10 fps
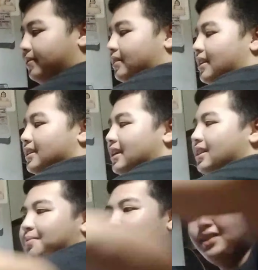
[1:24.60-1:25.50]
Tapos,
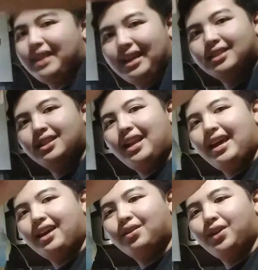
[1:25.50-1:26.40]
ito pong
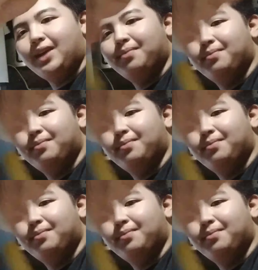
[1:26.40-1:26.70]
Nestle cream